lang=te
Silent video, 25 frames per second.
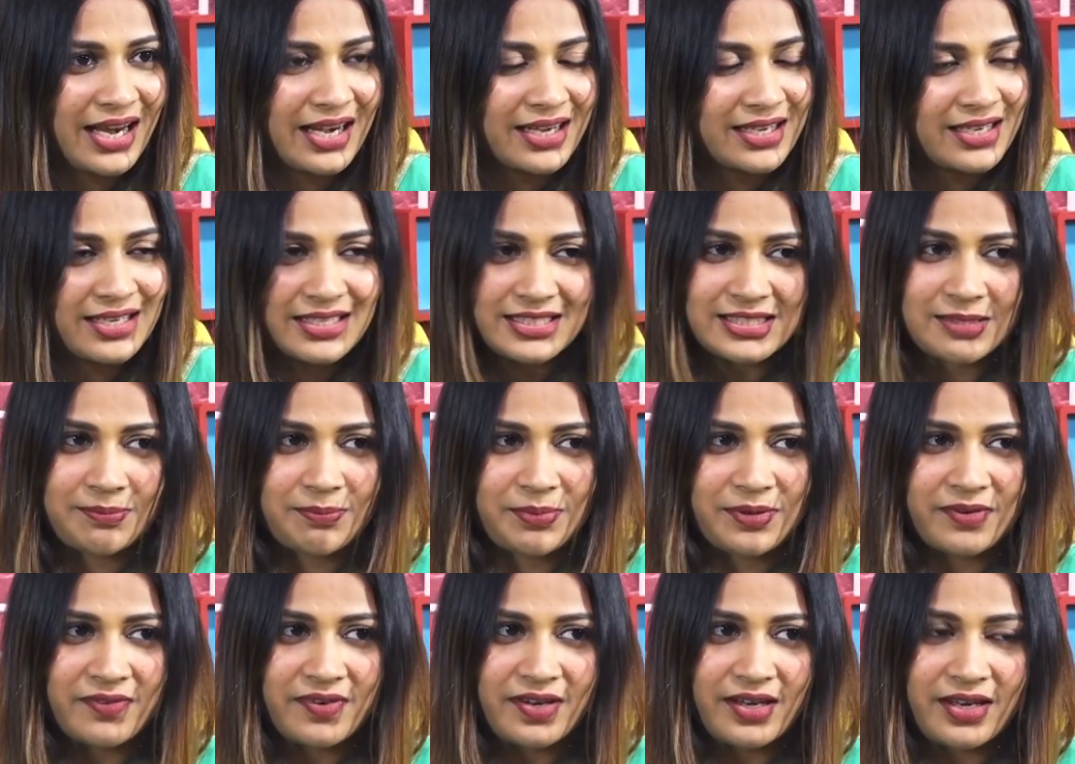క్యారెక్టర్
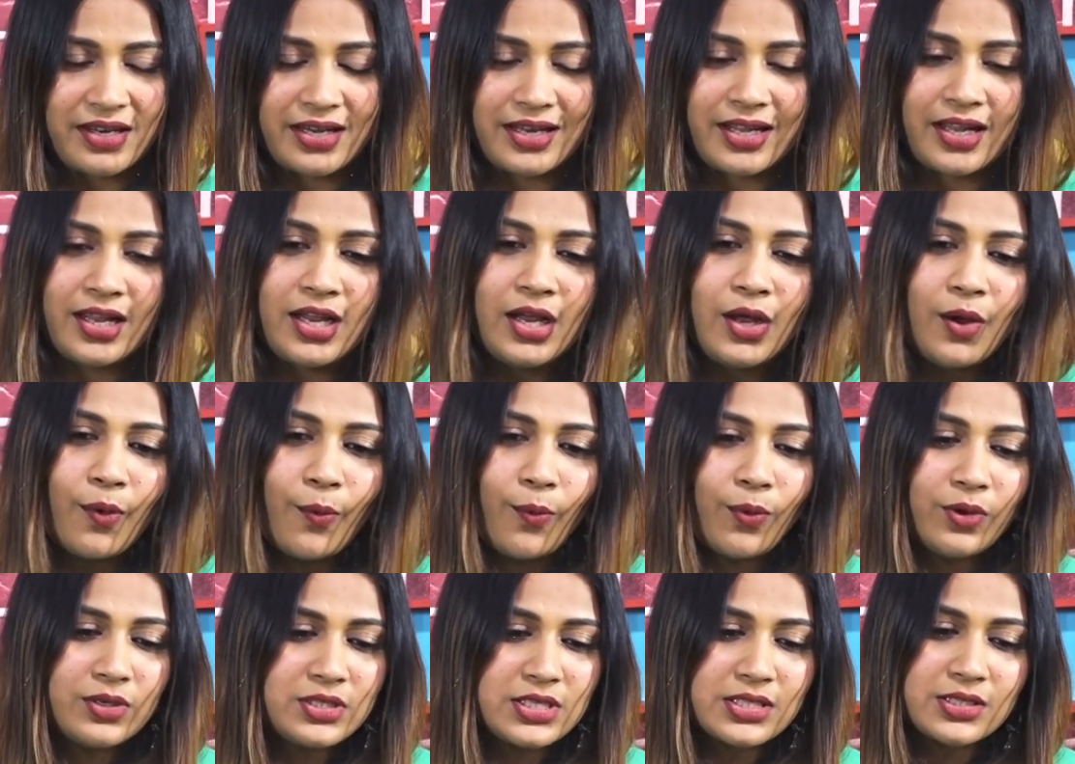చెప్పిన వెంటనే
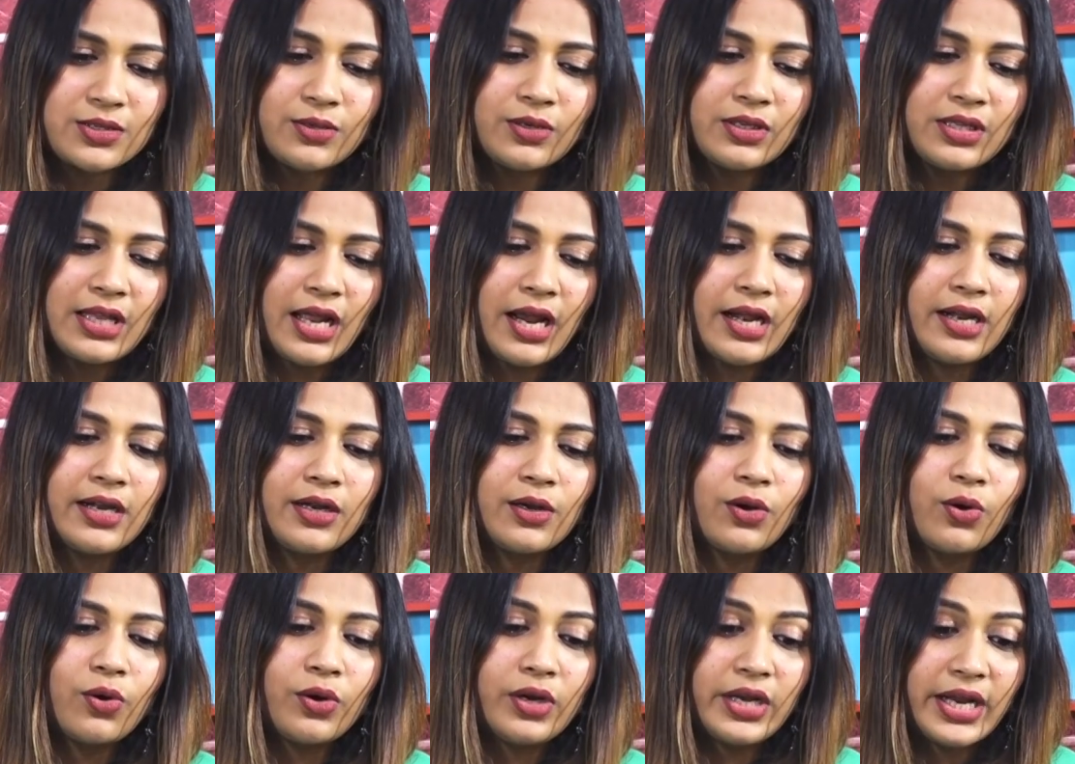ఓన్ చేసుకుని
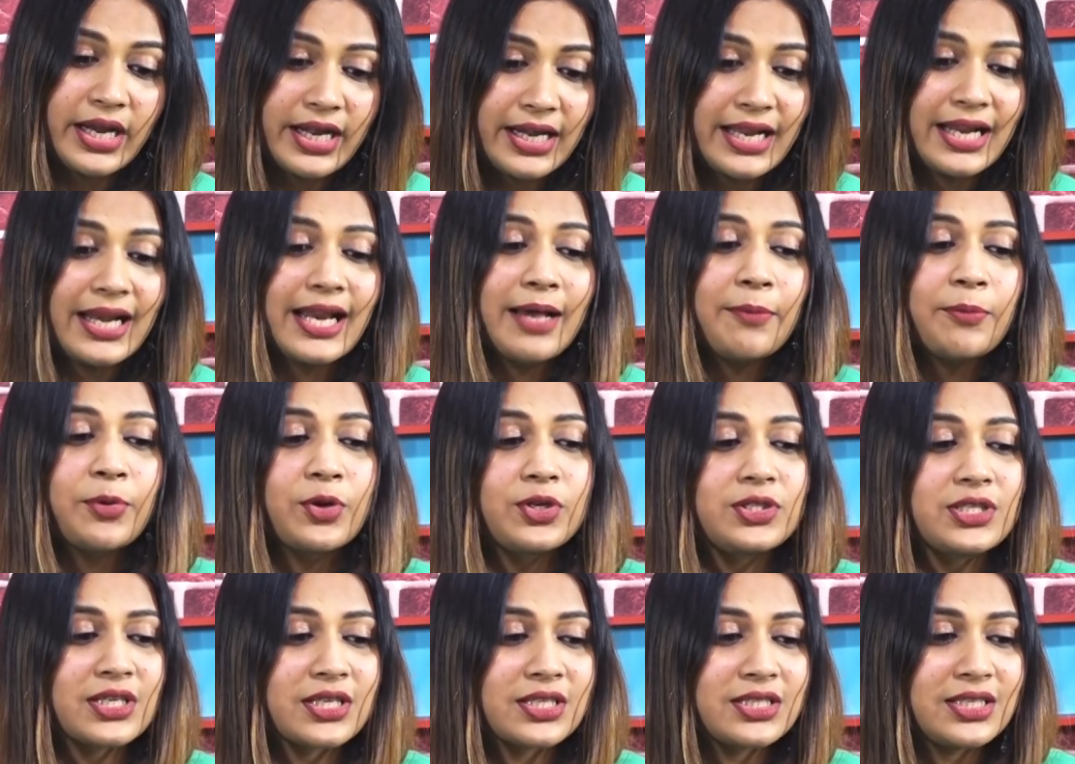దాంట్లో నేను ఎలా
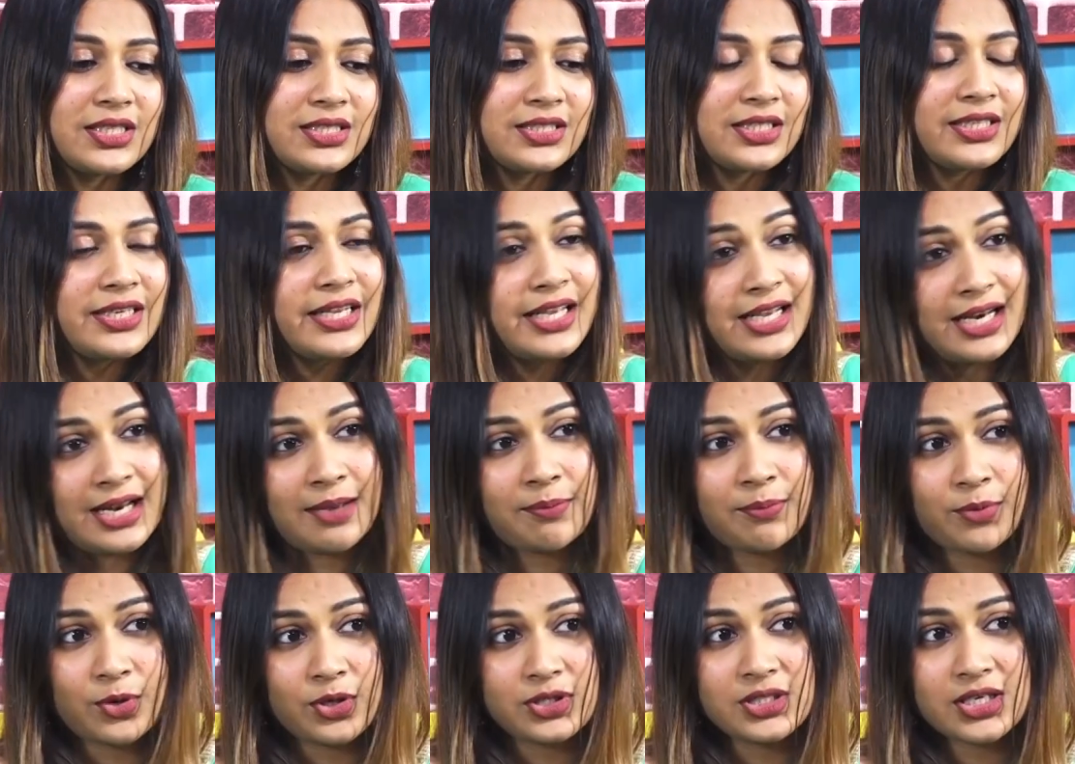ప్రొజెక్ట్ చేస్తాను ఎలా
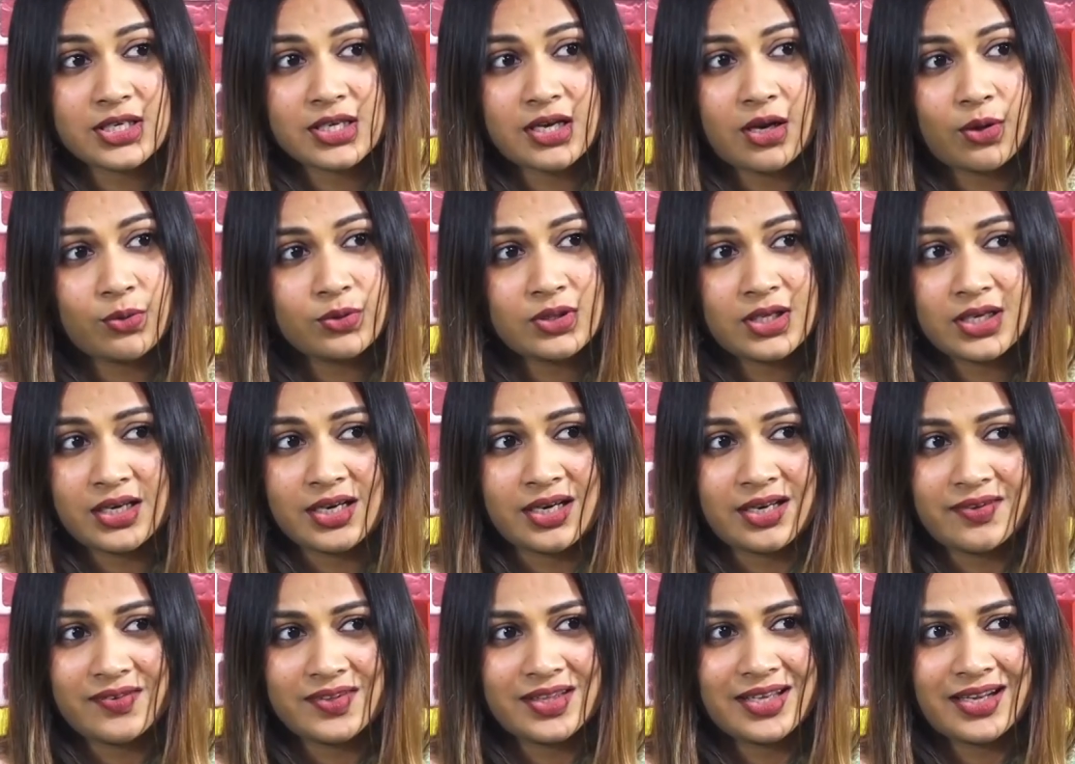ప్రొజెక్ట్ అవుతాను
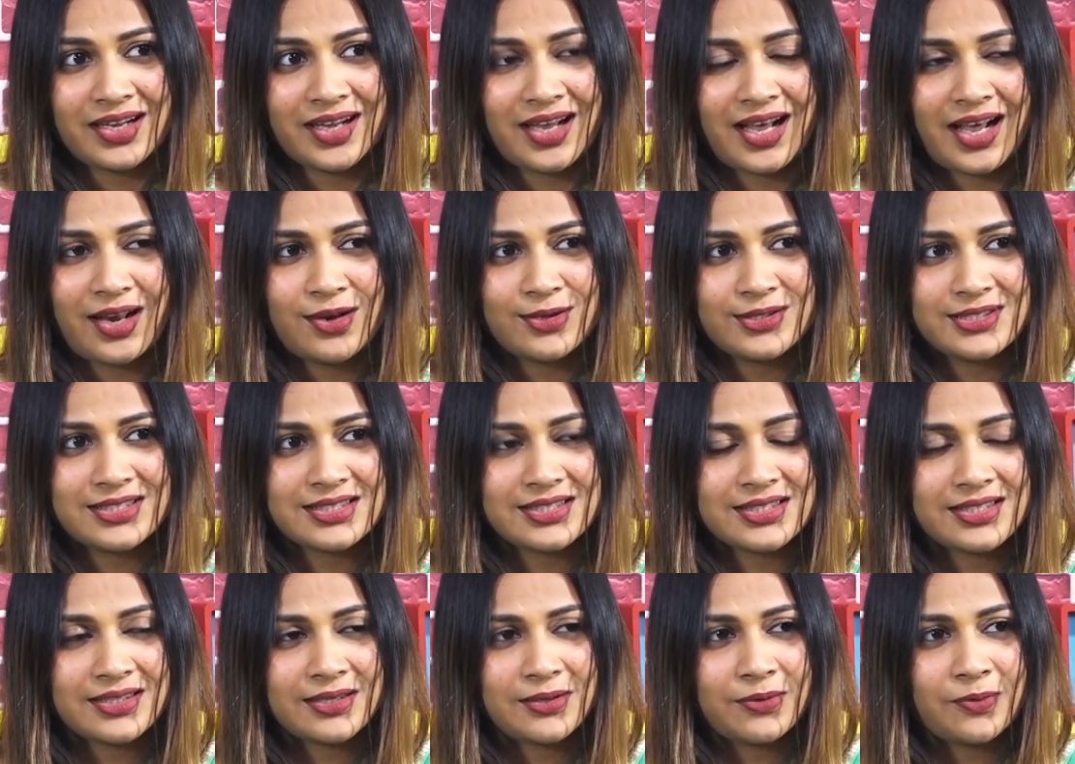అనే విధంగా
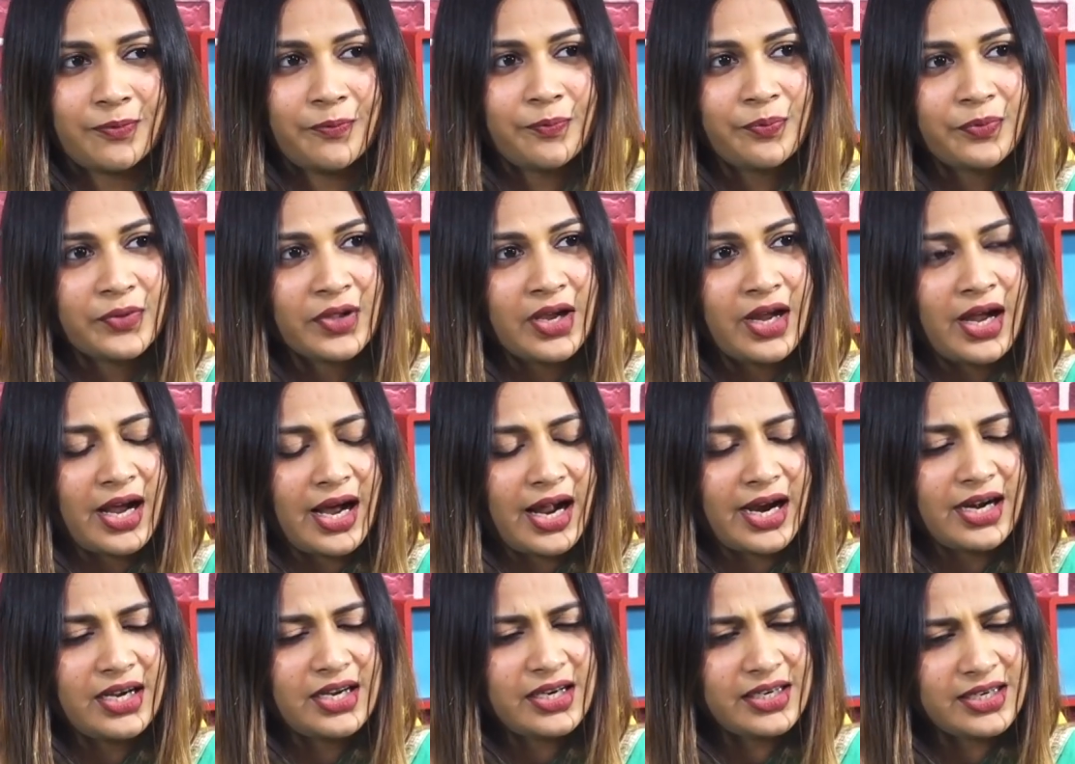ఆలోచిస్తాను నేను hmm.
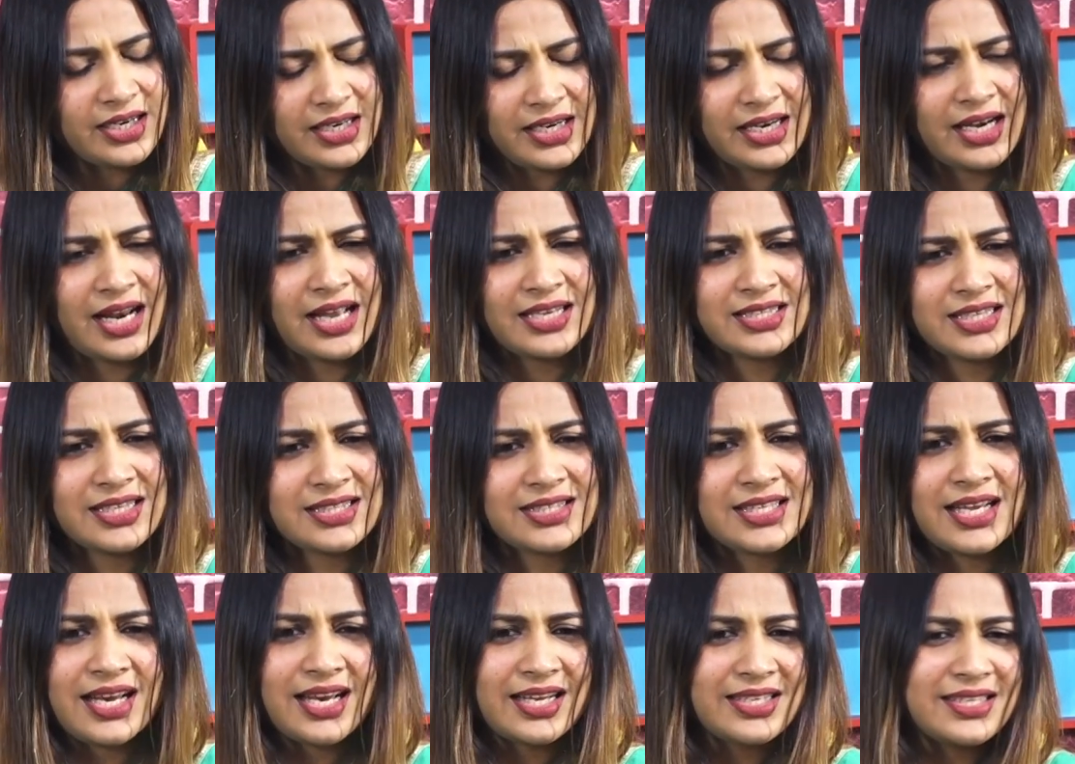అంటే నేను ఇలా
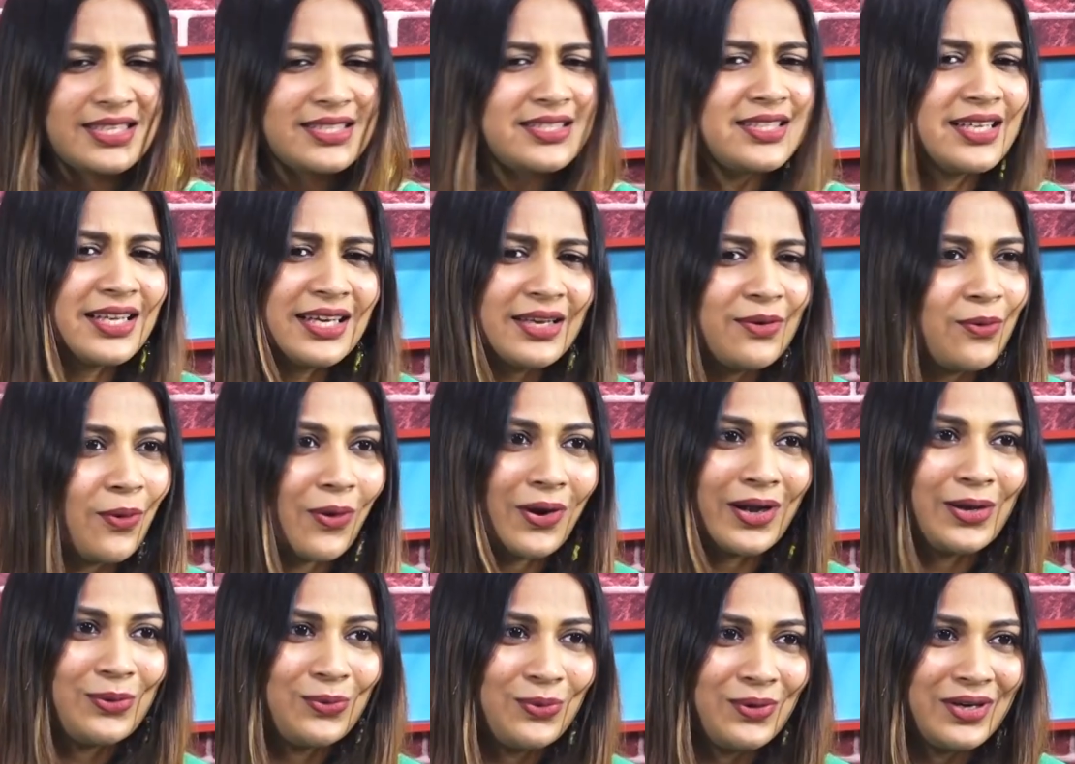చేస్తా అలా చేస్తా అనే
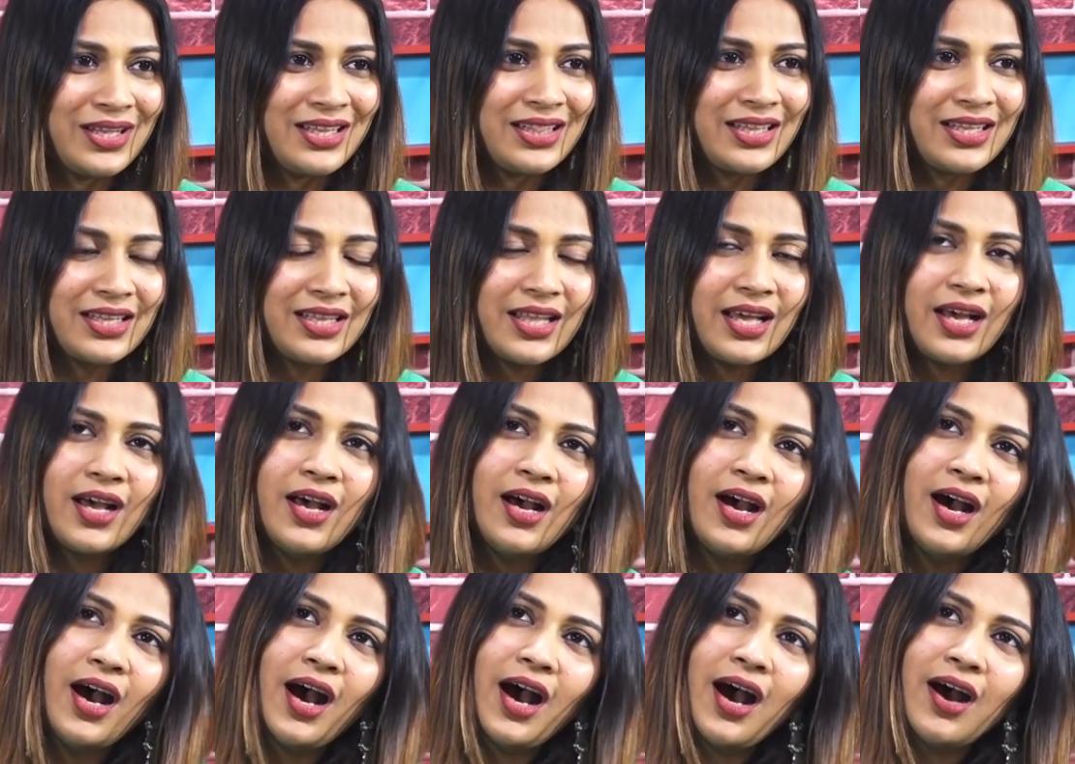ఒకటి ఉంటది కదా
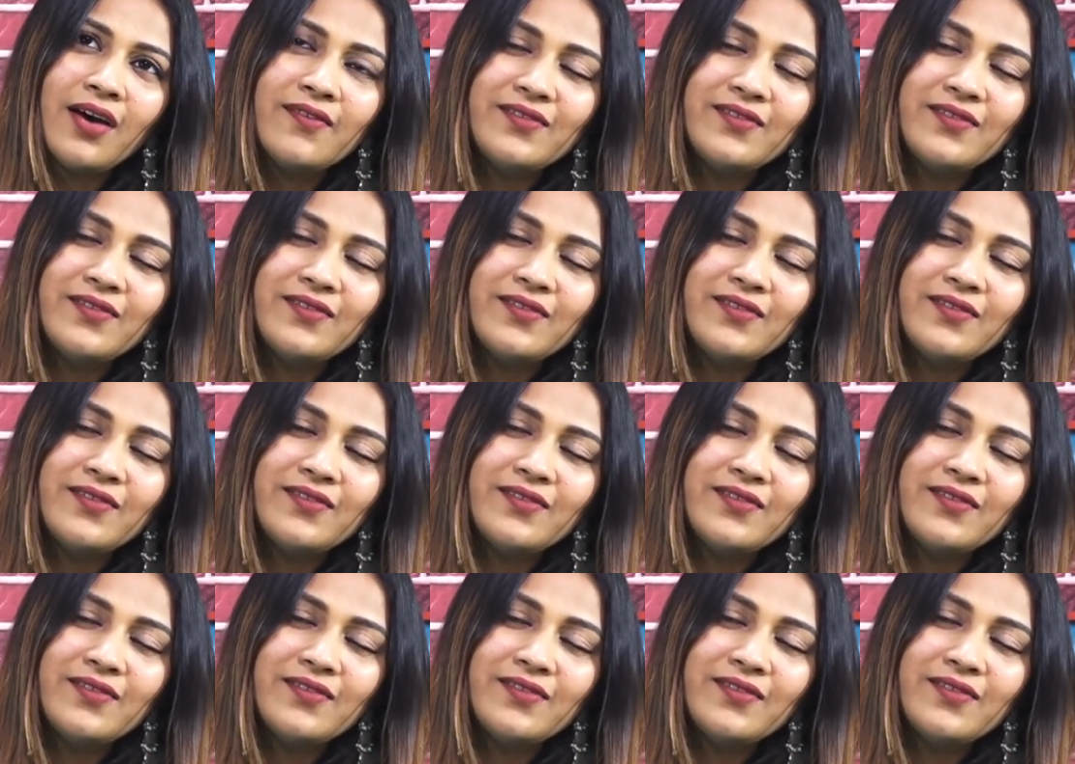hmm.